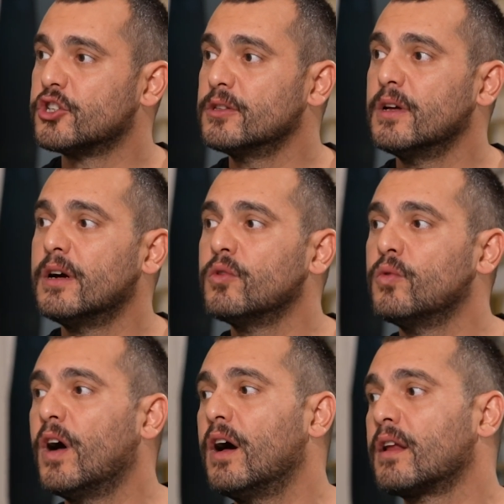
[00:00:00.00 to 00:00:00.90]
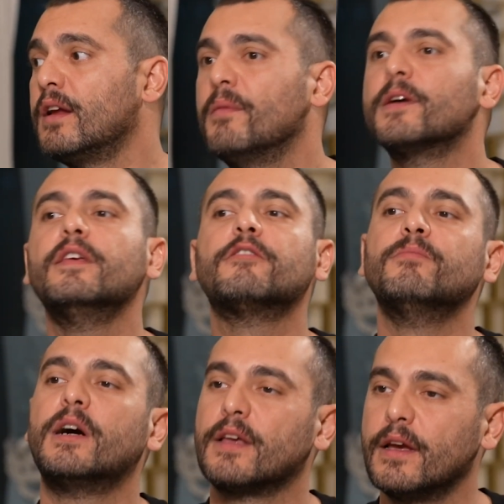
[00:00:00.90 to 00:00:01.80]
جدا واريح بكثير
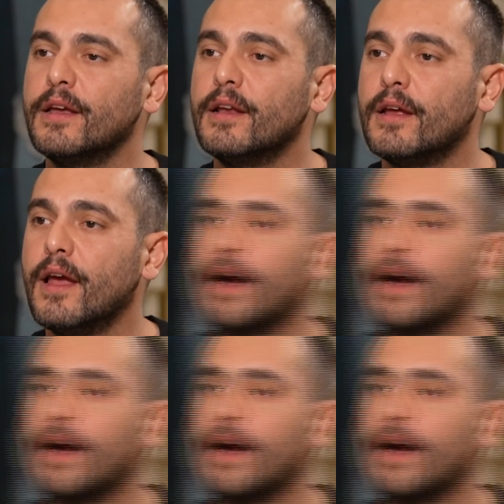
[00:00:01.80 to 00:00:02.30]
مما تخيلنا